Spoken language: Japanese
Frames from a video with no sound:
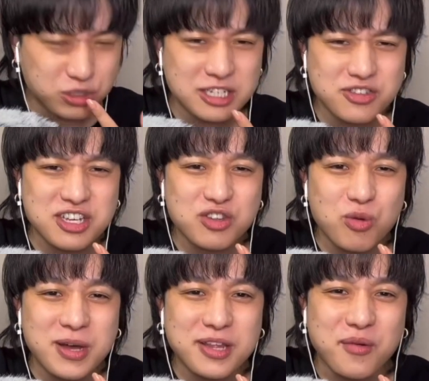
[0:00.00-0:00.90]
お茶漬
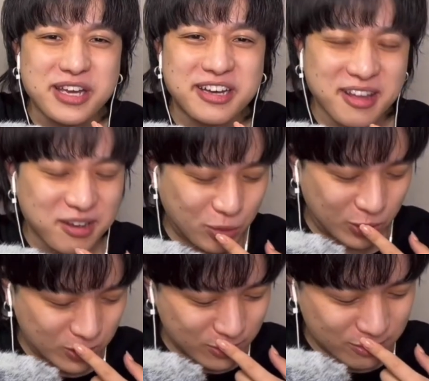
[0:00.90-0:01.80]
けとまではいかない
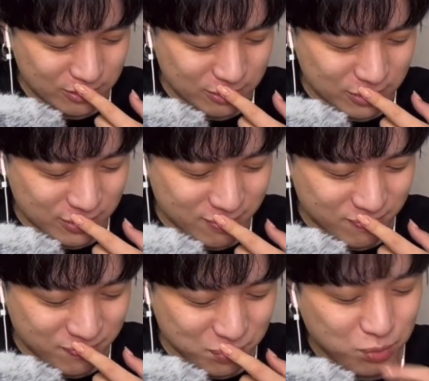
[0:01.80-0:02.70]
けど、
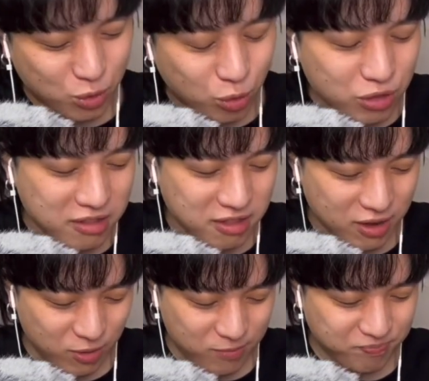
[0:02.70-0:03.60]
どうな
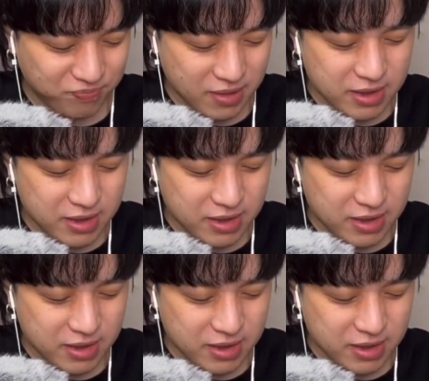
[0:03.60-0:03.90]
んだろう。